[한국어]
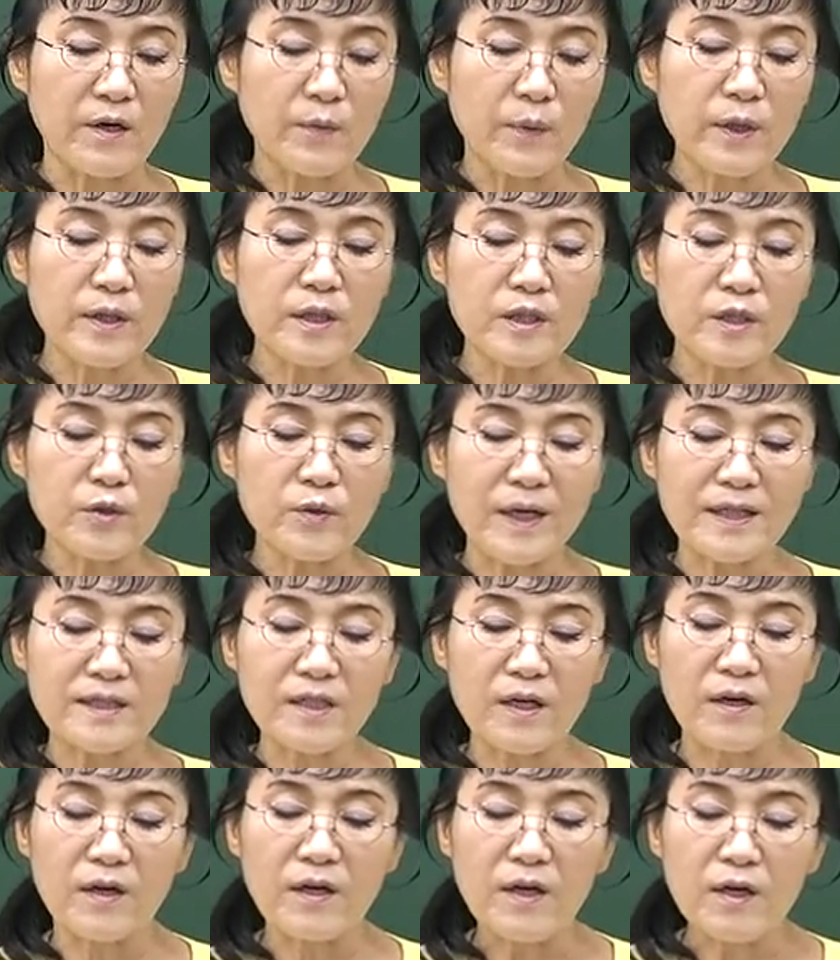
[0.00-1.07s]
원위치로
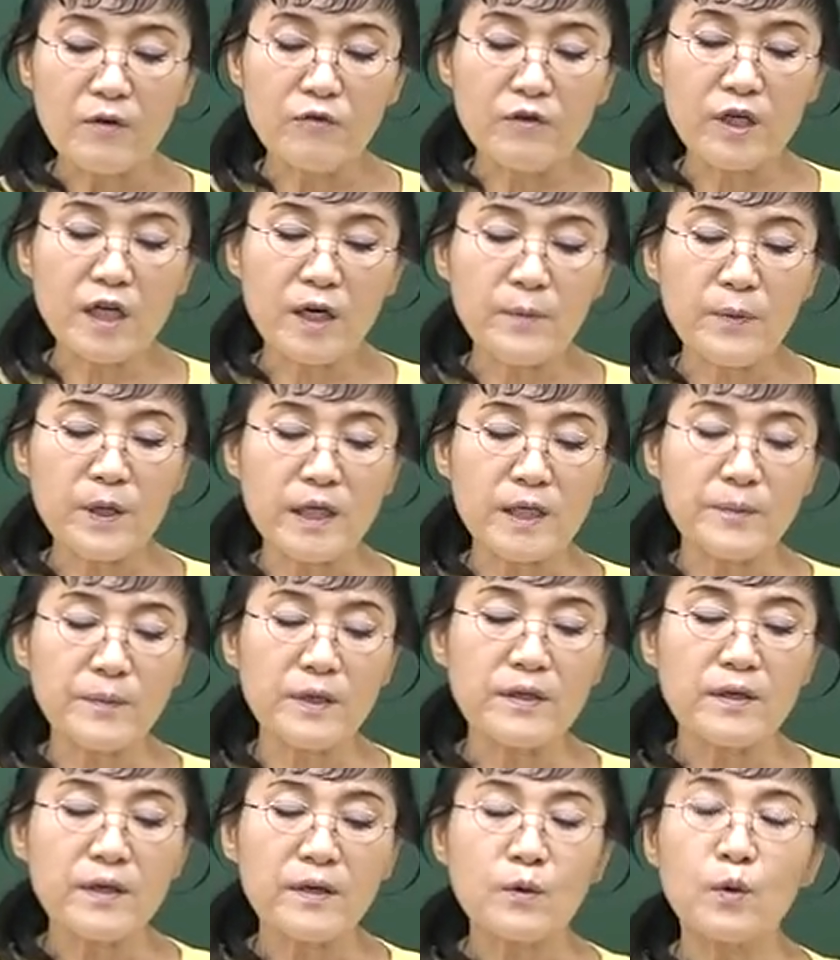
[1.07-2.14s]
와서 우리가 보게
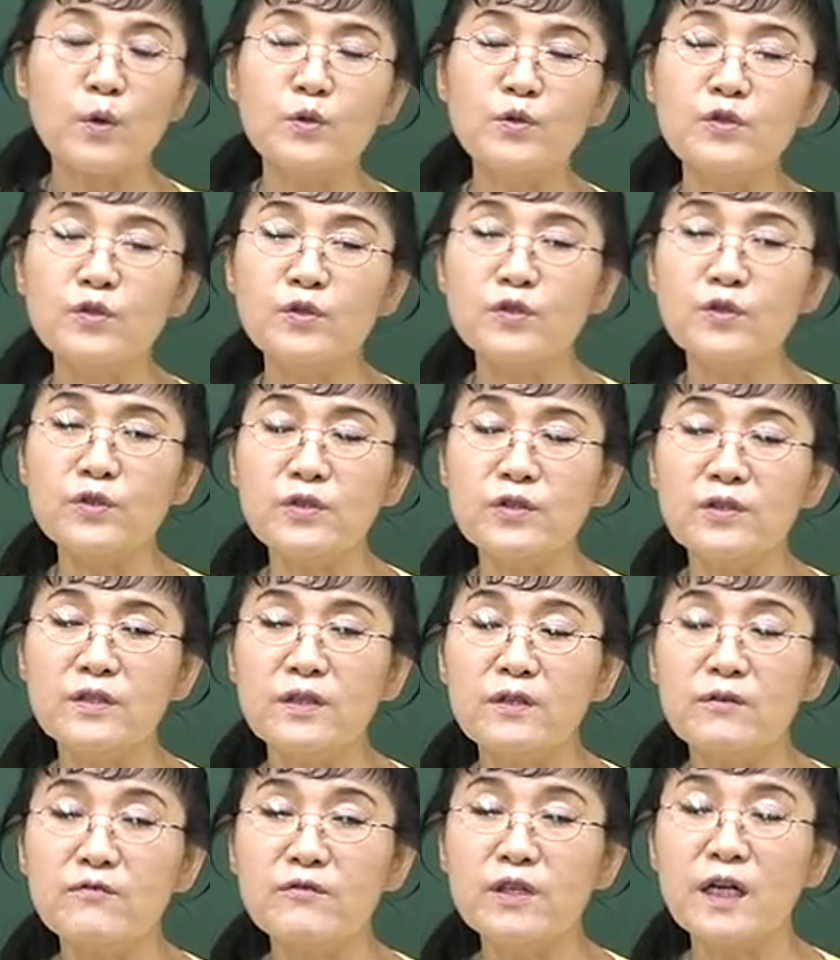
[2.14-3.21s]
되면 곤충은
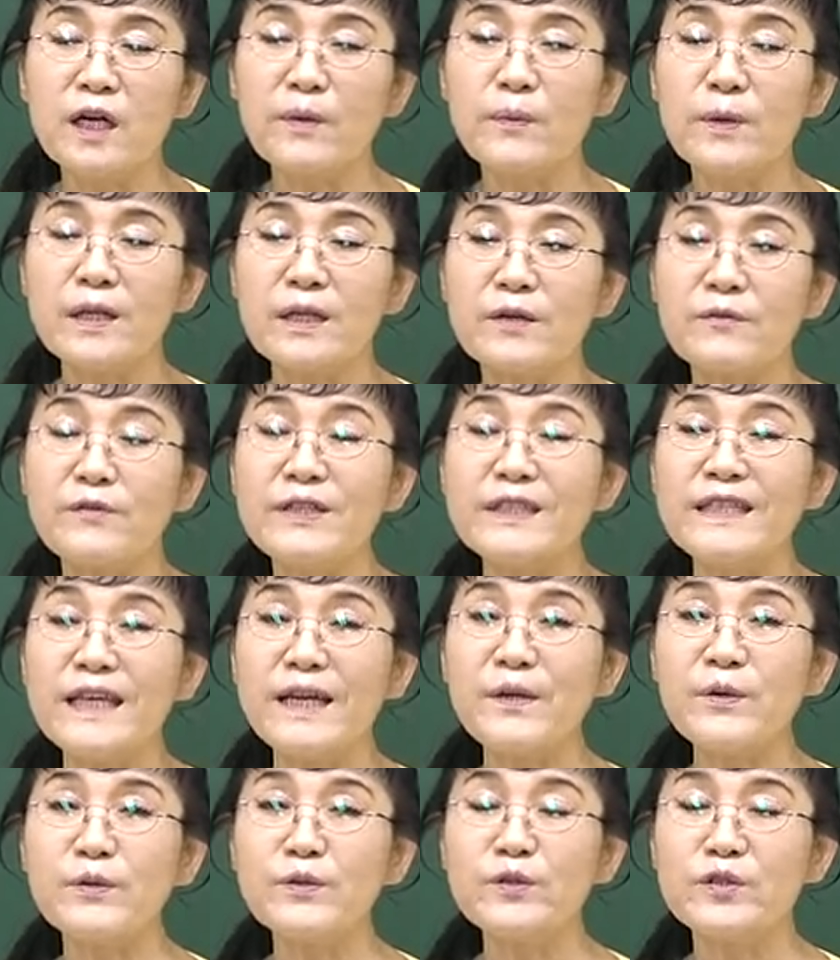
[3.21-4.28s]
우리가 보게 되면
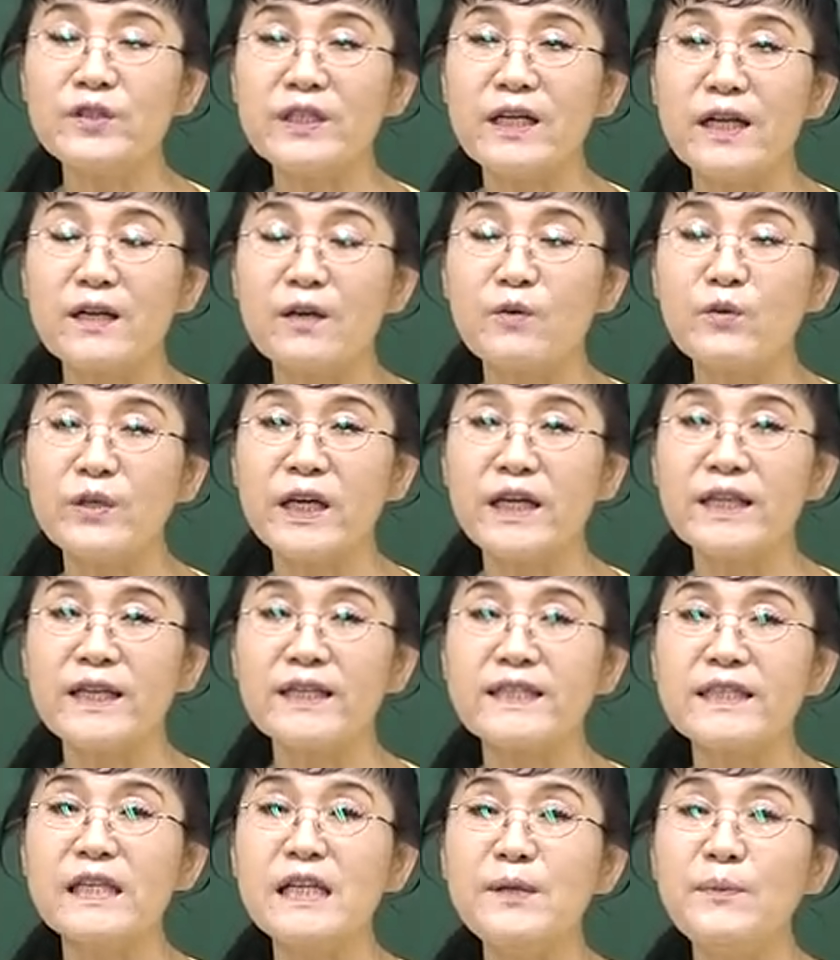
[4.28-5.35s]
위생곤충이라는 거
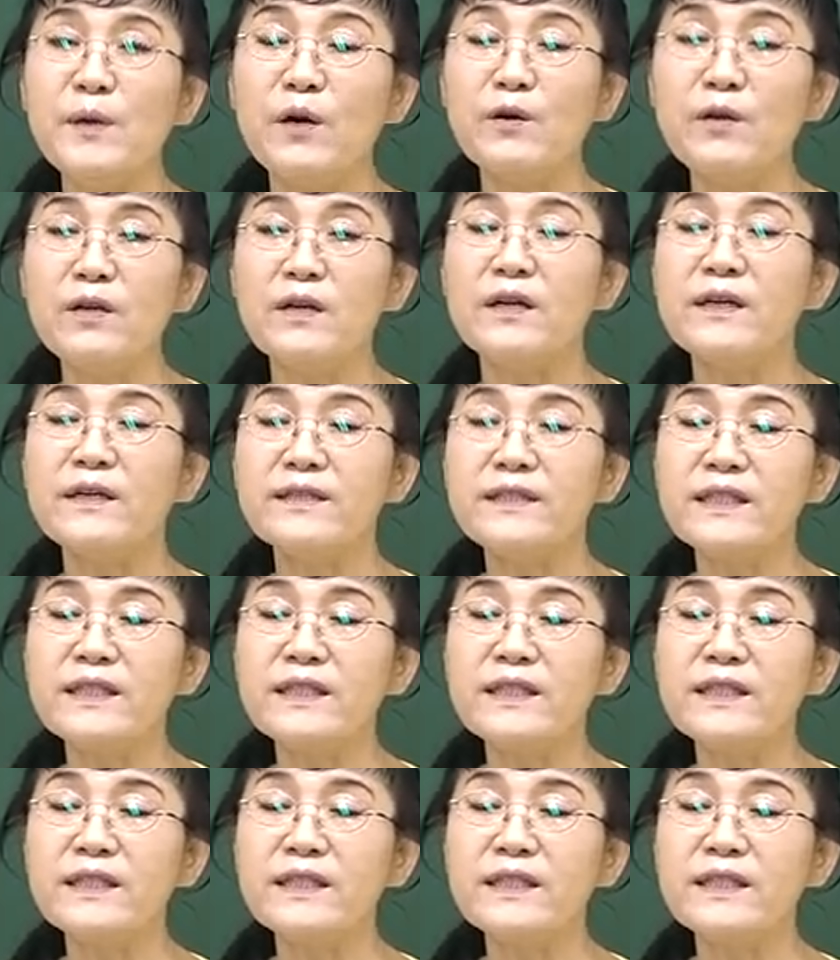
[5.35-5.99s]
우리한테 질병을